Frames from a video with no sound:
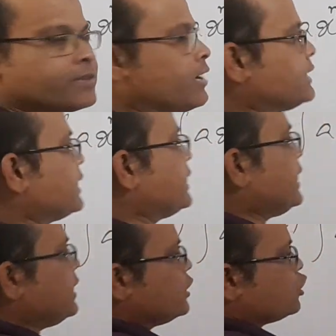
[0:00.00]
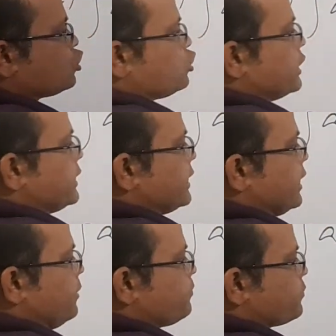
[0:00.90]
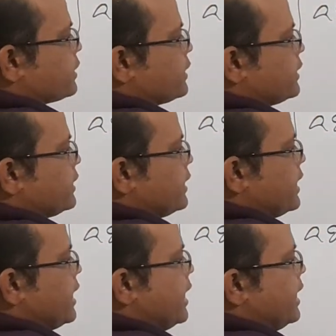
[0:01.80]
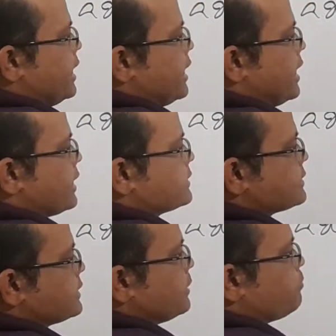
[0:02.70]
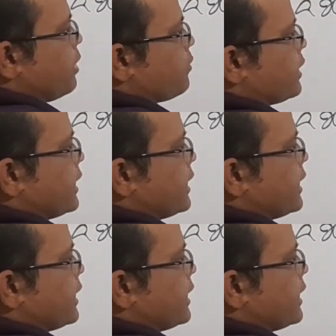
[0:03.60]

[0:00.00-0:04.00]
डिवाइड करेंगे तो देखिएगा a एक्स की पावर